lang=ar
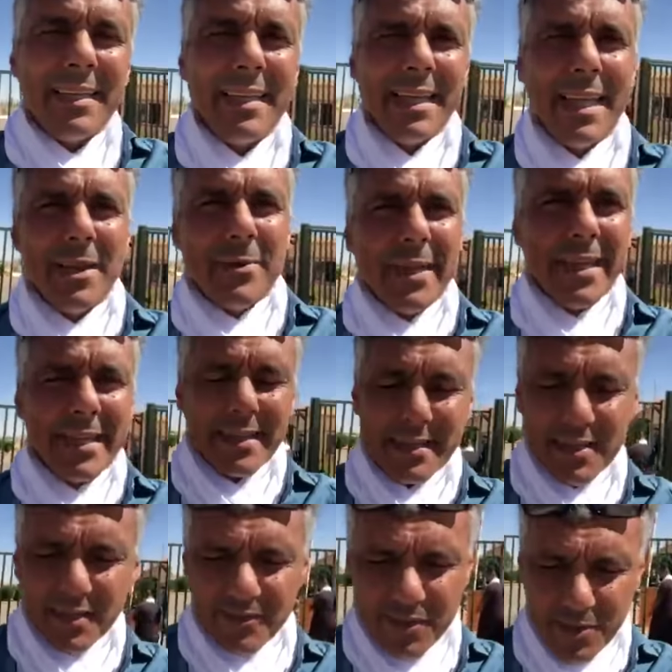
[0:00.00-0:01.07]
اي وي
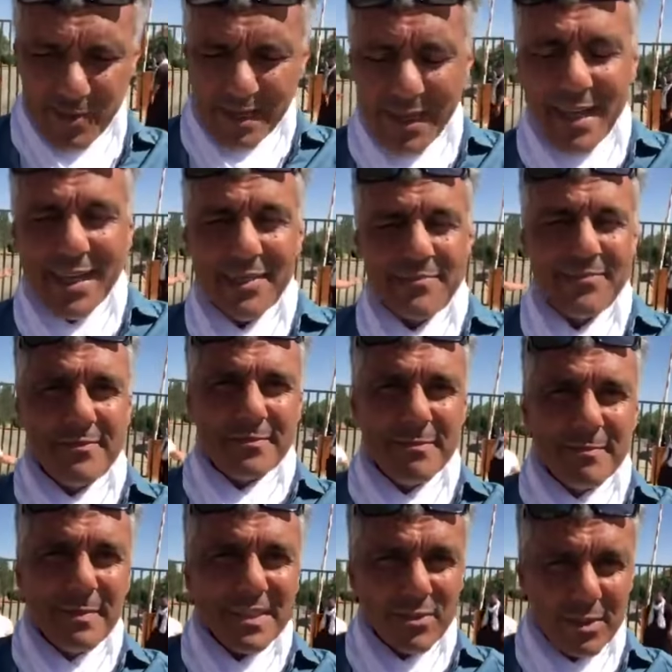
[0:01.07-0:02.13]
شفتوا ولا لا
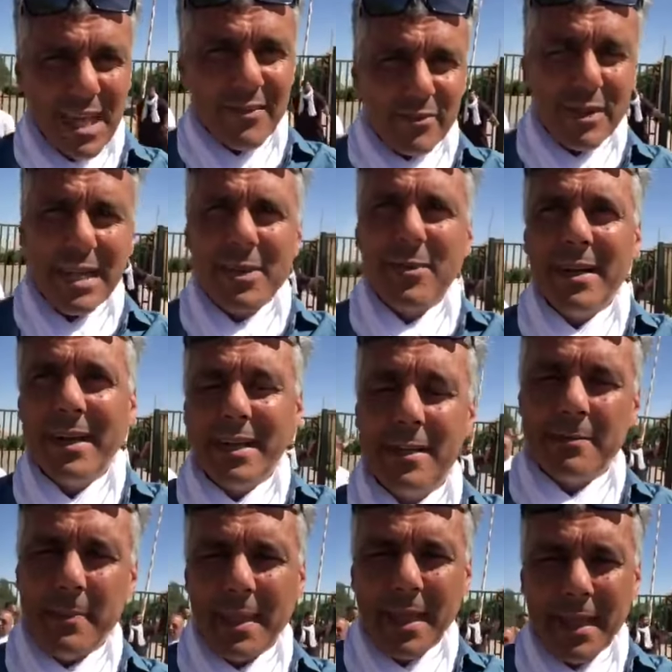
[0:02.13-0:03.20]
باسكو تعرفوا علاه ولا لا